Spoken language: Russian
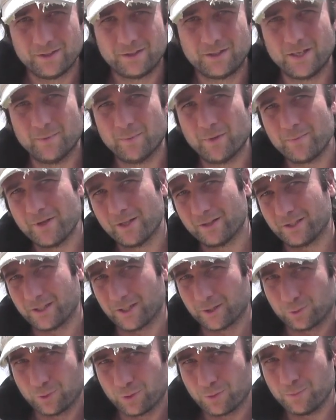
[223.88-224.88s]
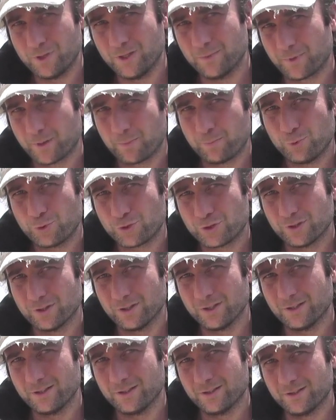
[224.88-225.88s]
те моменты, которые были
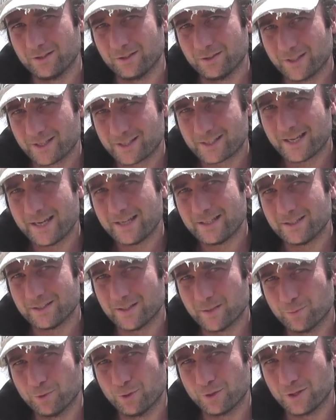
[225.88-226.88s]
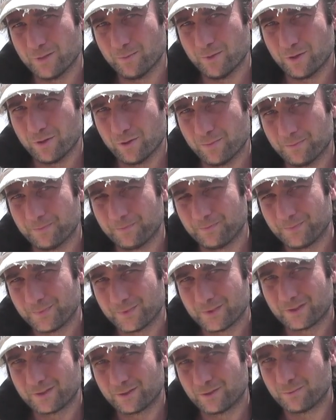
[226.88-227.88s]
пропущены на сайте, на блоге моем,
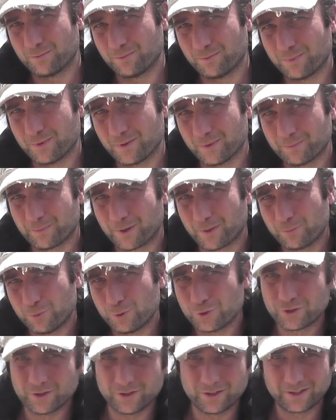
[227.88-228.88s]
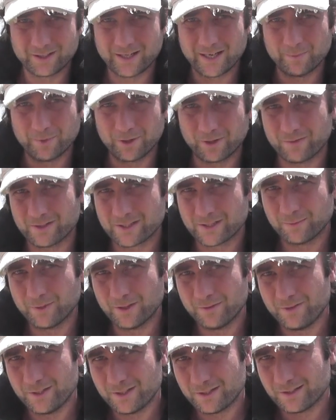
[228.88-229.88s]
Э, пропущенные, как бы их
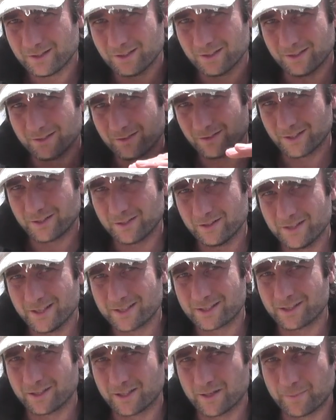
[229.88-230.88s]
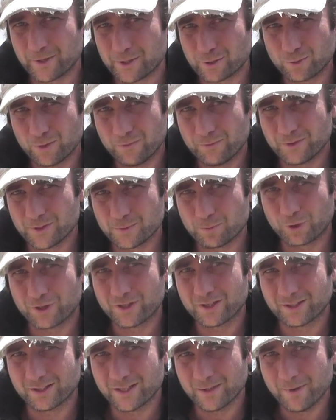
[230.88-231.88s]
возобновить и эти несколько постов из
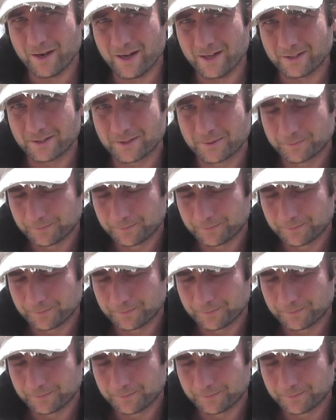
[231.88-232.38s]
пакета добавить.